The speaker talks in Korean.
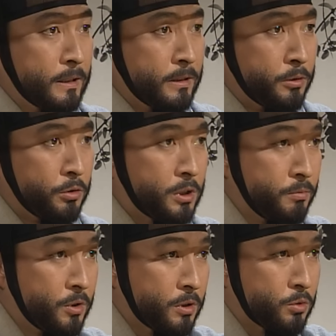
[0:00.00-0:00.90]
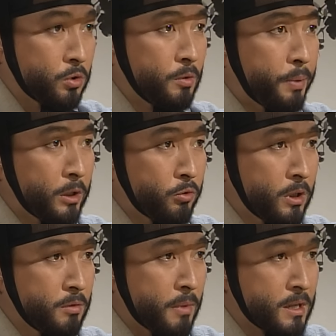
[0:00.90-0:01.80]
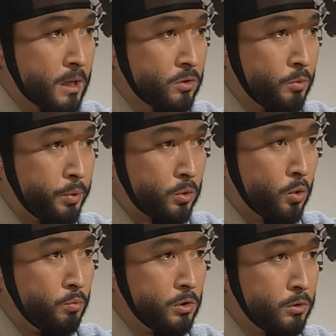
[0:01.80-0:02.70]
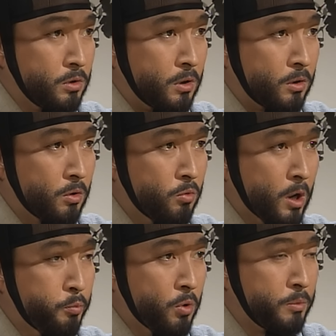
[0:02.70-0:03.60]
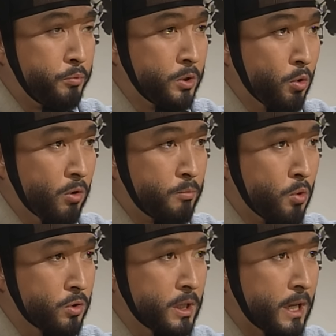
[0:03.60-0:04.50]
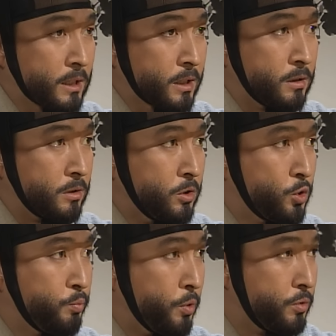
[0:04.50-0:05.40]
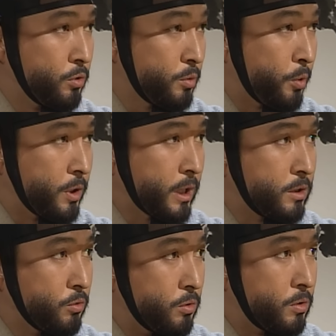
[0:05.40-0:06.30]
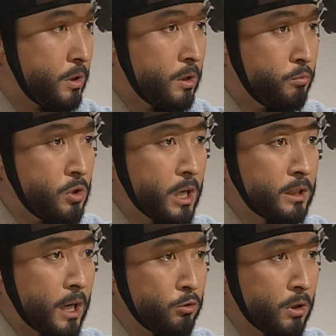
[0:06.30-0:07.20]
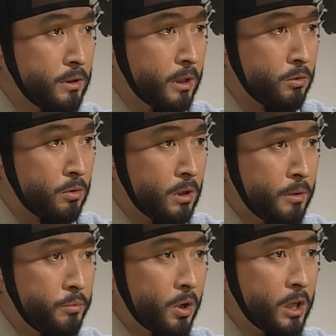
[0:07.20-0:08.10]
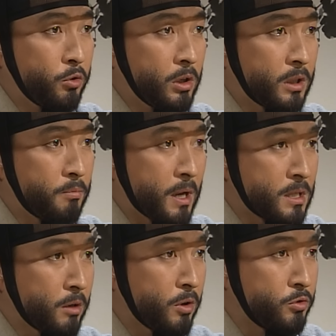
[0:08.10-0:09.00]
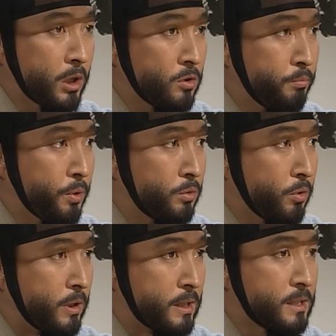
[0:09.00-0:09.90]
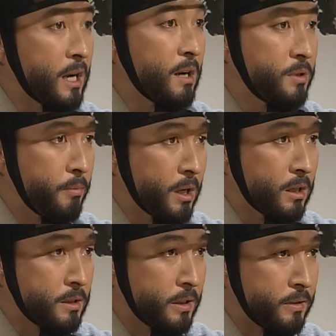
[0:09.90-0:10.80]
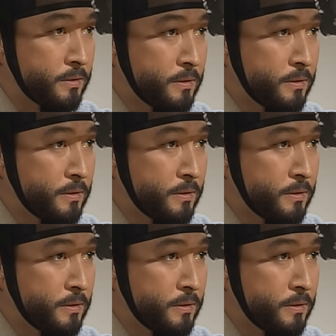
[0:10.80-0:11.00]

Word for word: 그리고 지금 즉시 조선 팔도에 있는 만상 점포에 통문을 돌려 확보한 미국과 목재, 약재를 의주 본전으로 보내라 이르고 물량이 당도하는 대로 평안도 일대 만상과 유상 점포를 통해 쌍값에 매각하세요.